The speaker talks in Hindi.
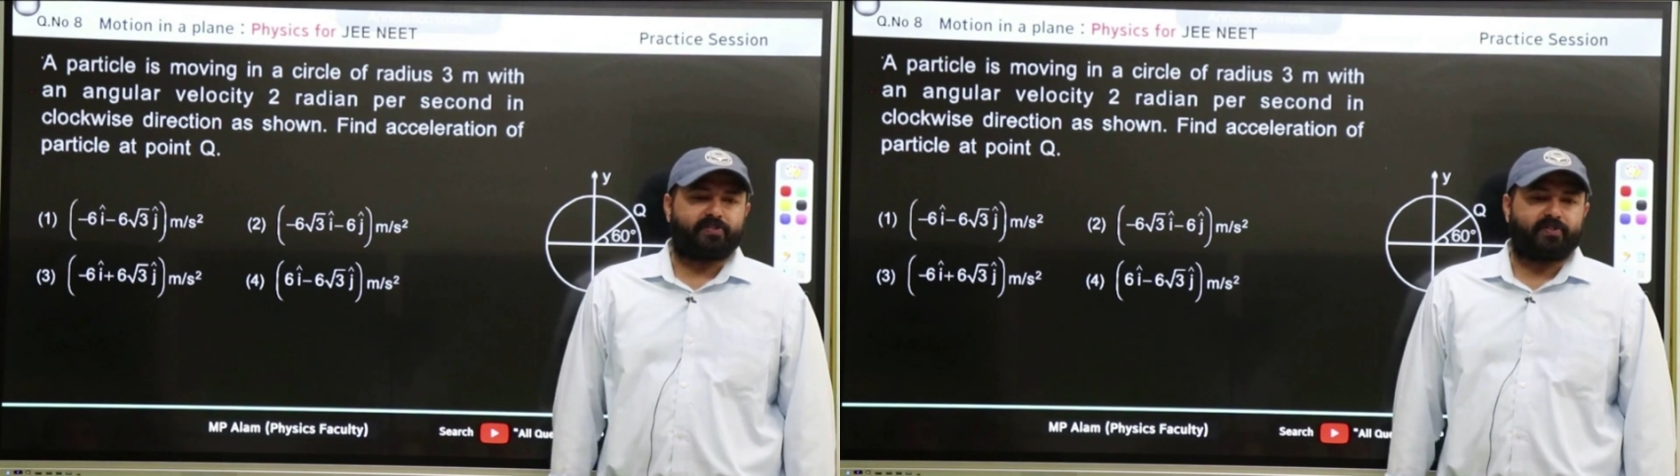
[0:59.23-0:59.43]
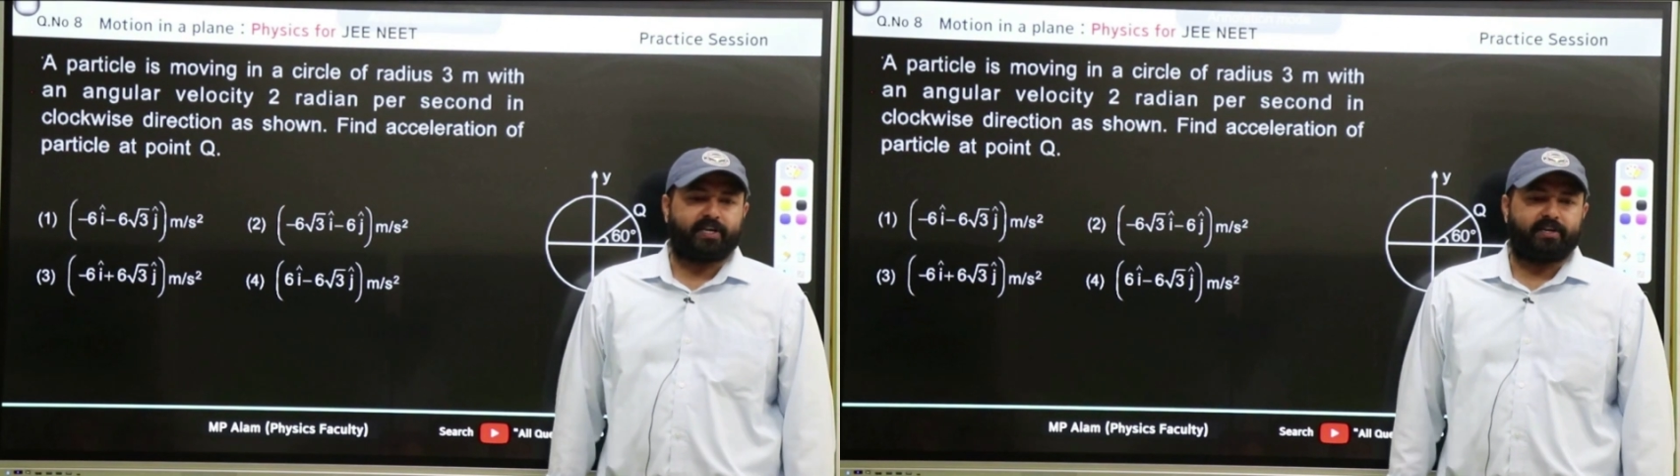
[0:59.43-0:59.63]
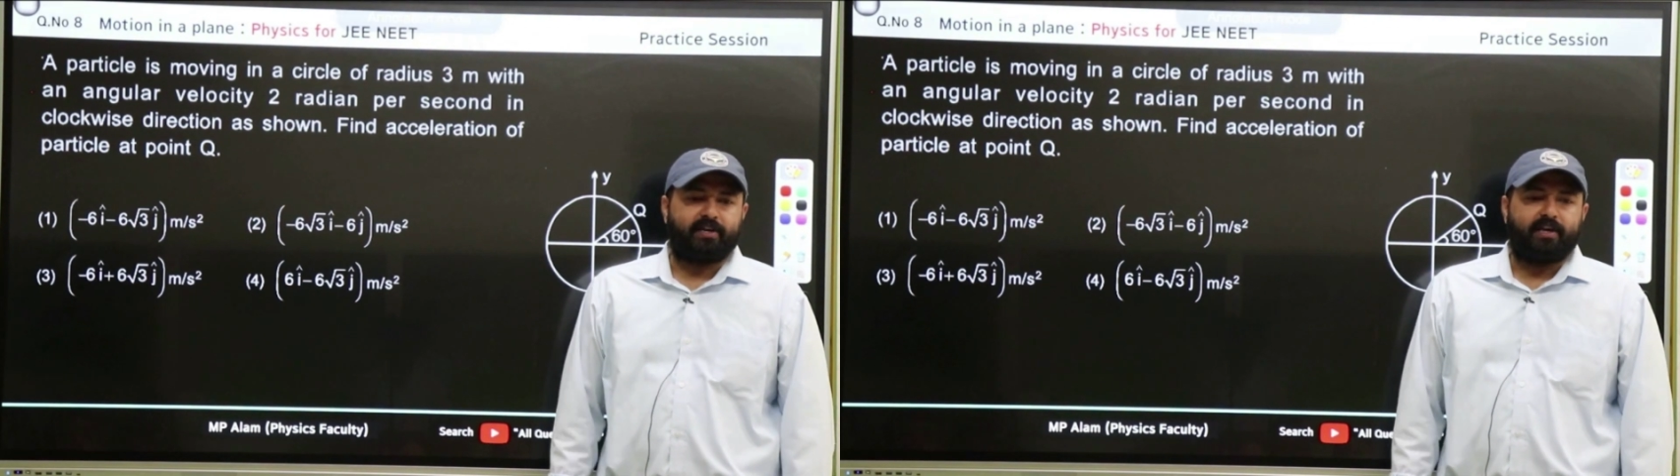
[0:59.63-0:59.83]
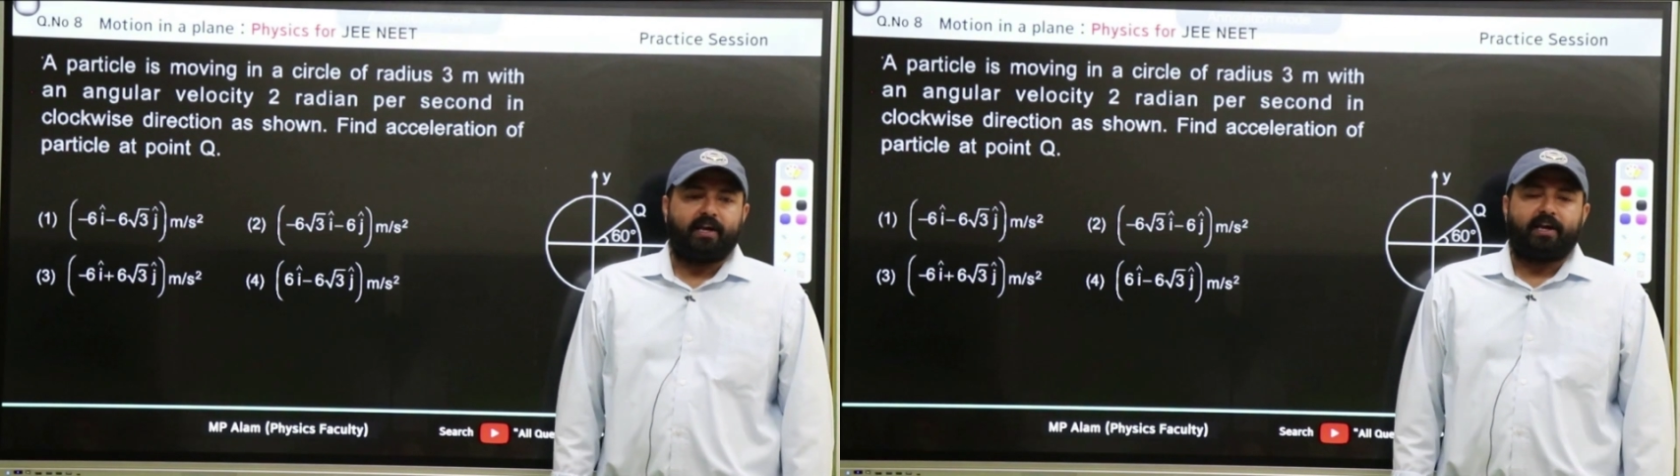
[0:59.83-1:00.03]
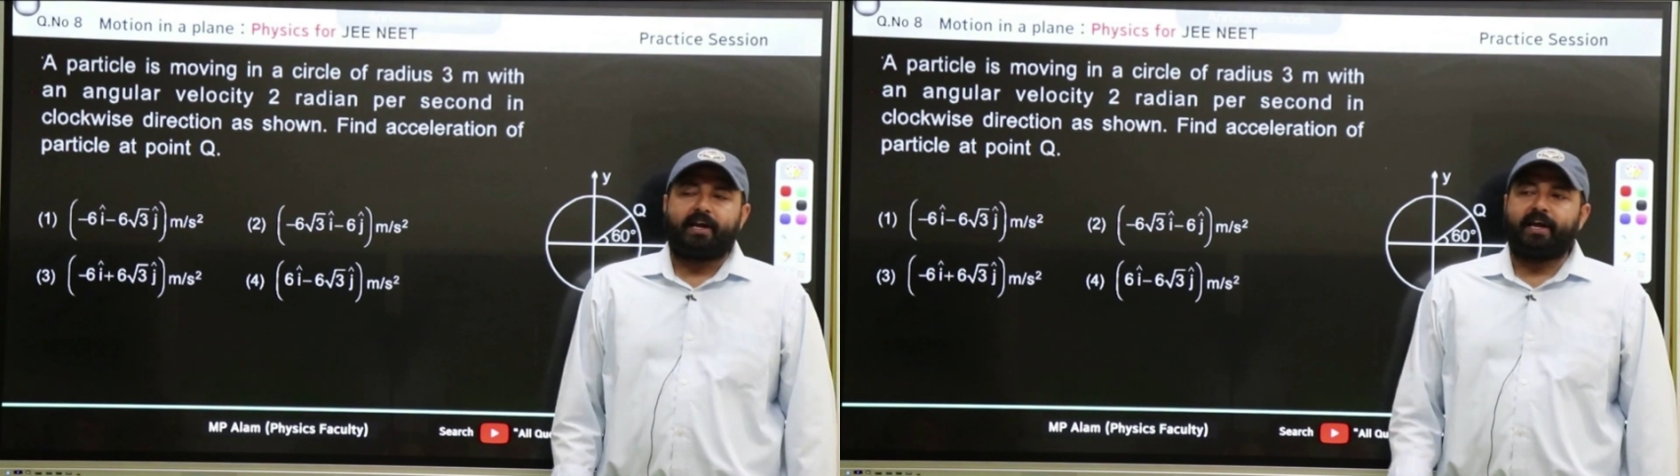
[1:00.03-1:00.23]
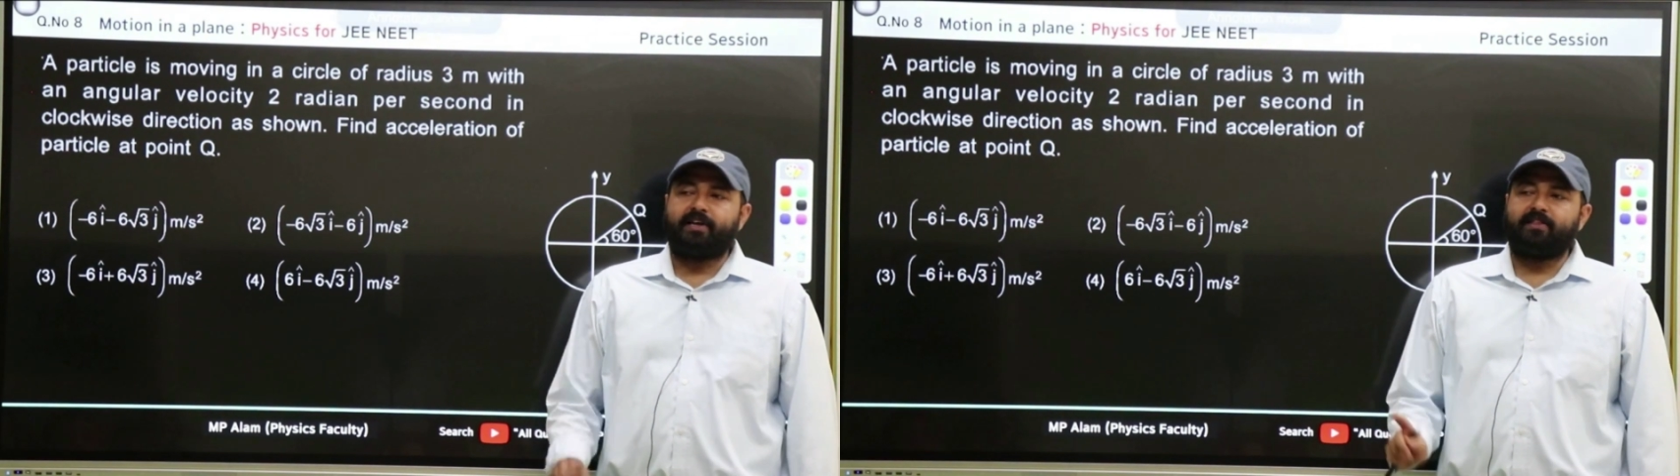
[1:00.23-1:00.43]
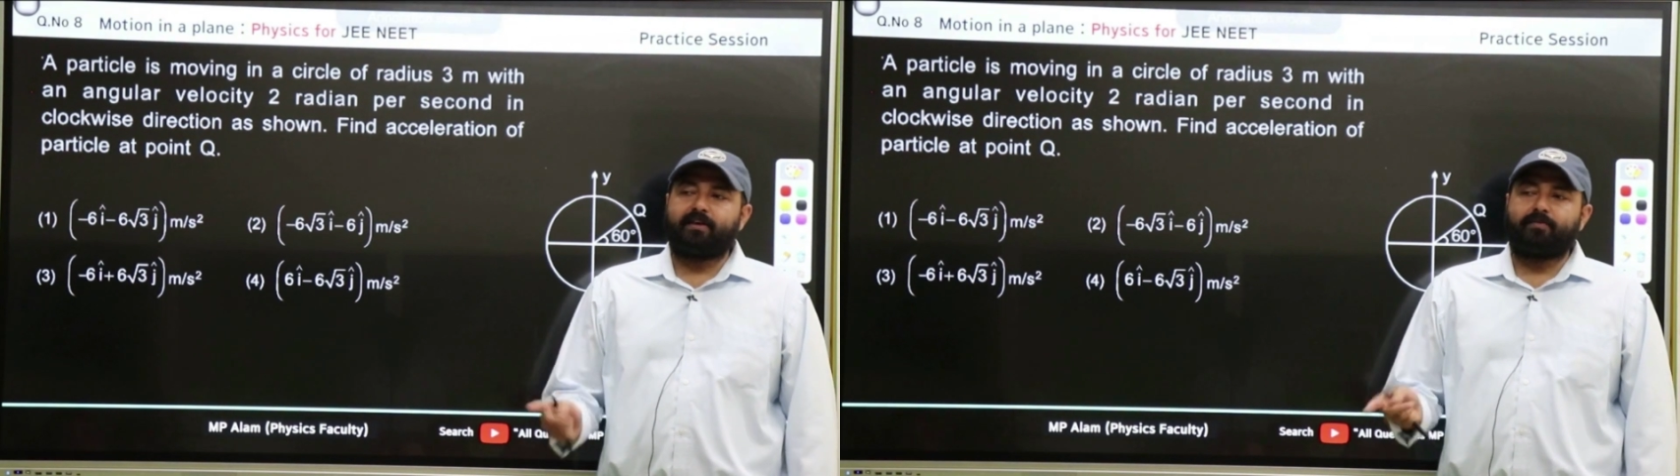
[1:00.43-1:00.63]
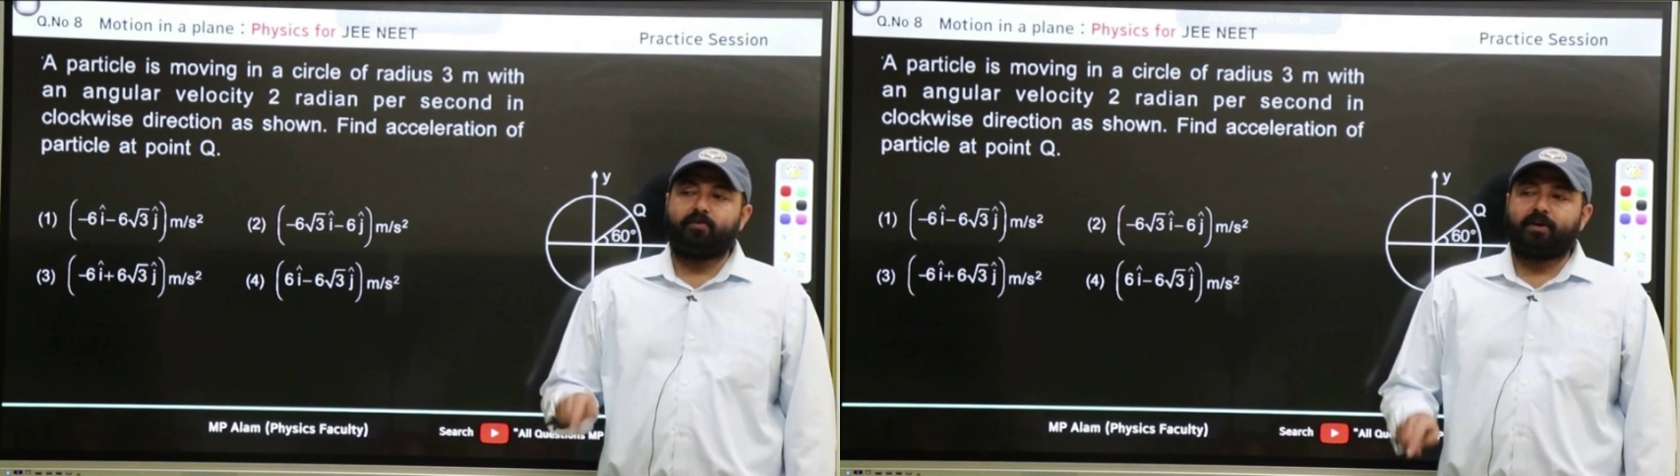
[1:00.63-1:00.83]
सकता है ए टी
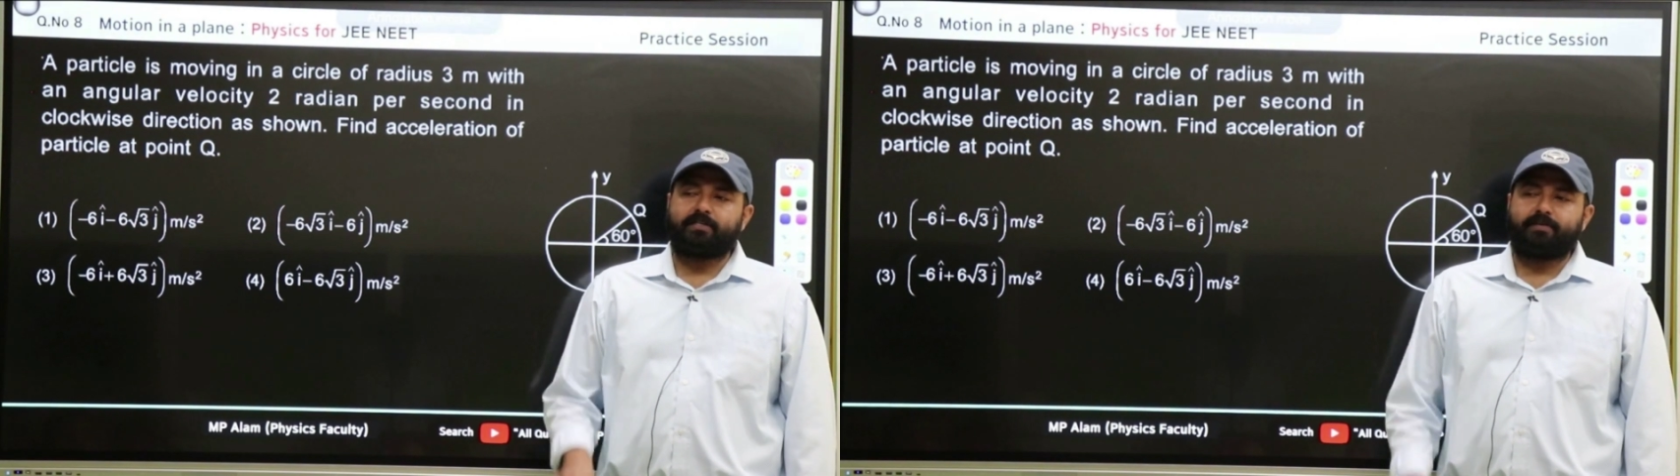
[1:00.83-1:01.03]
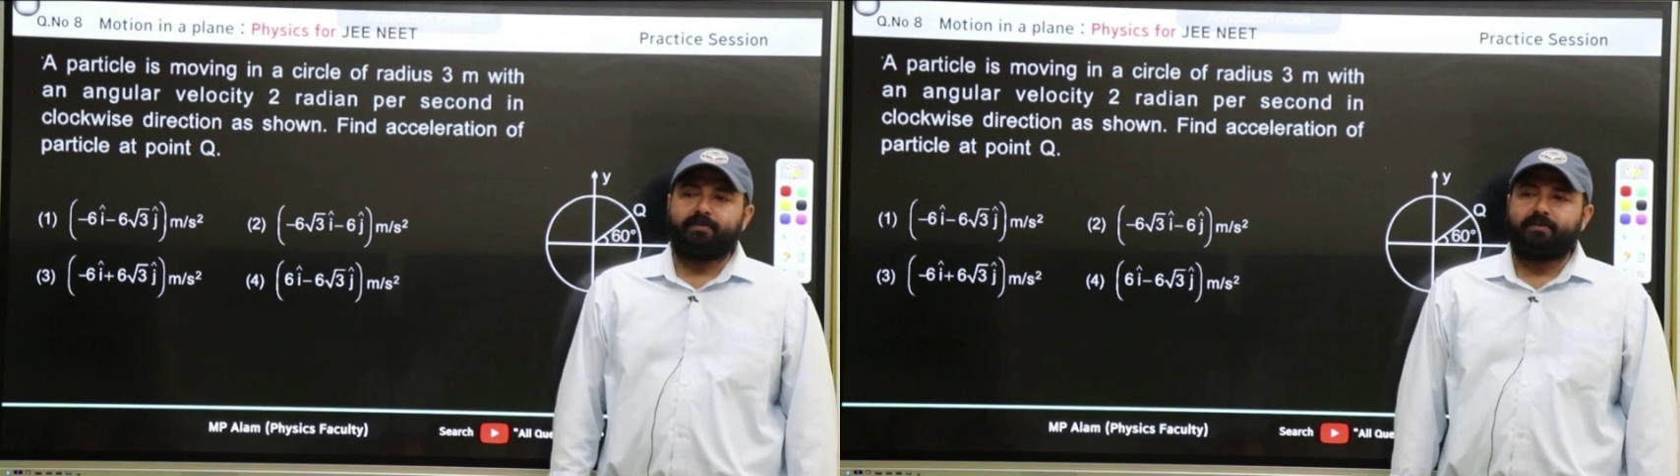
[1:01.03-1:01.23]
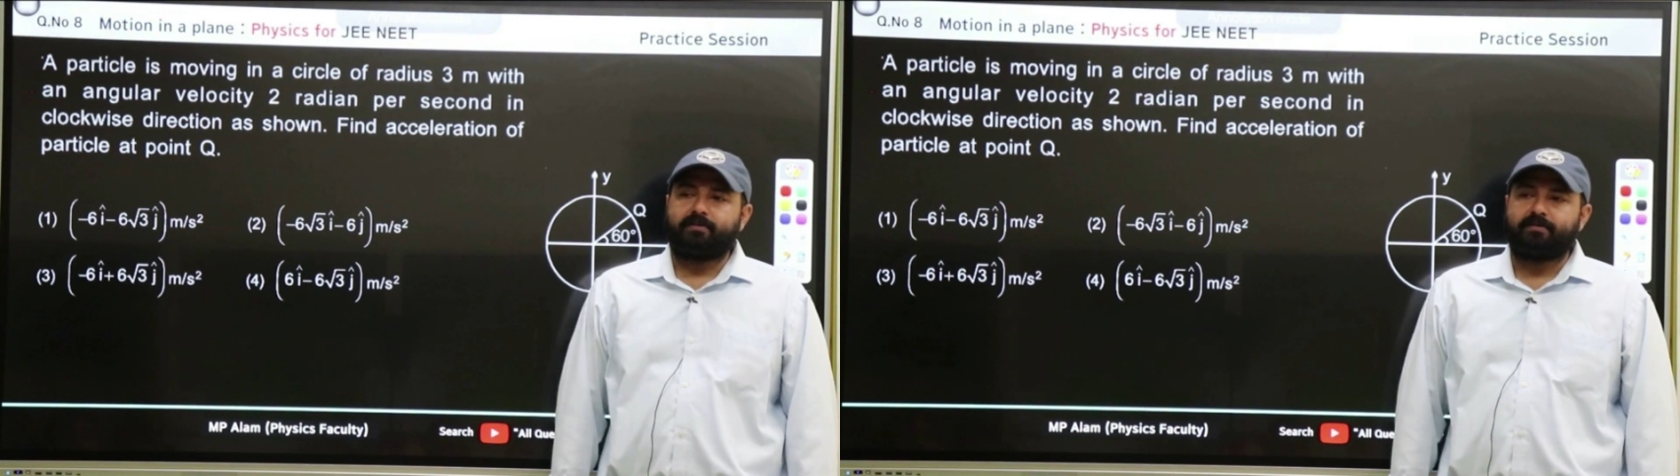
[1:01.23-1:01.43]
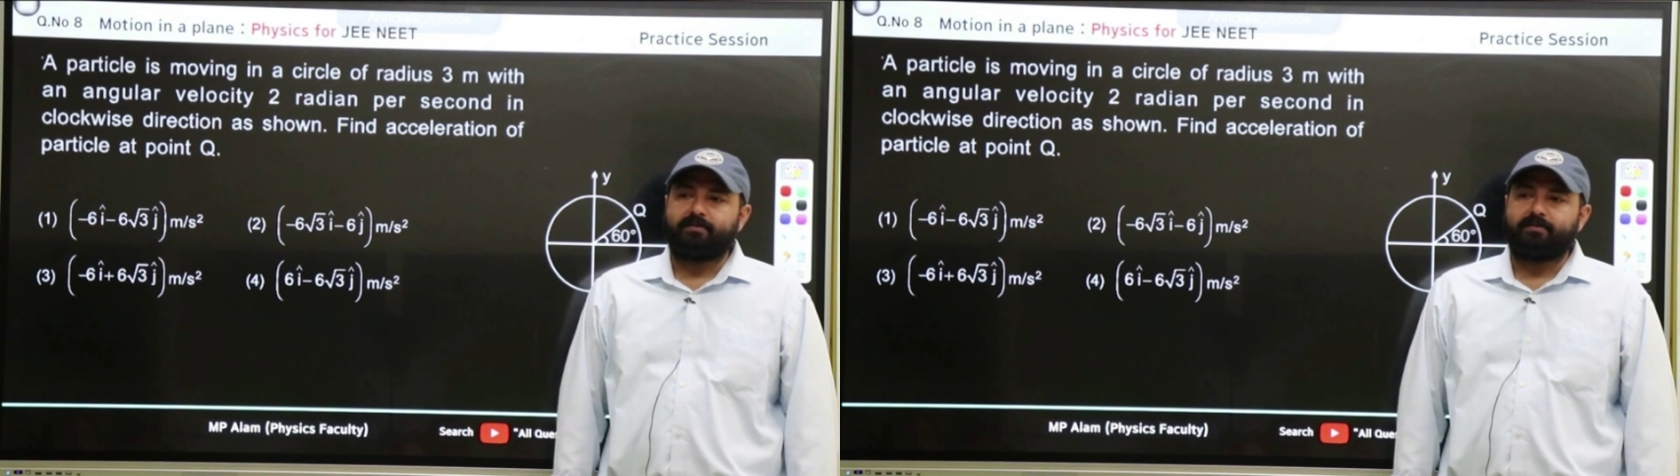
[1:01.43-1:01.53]
तब होगा जब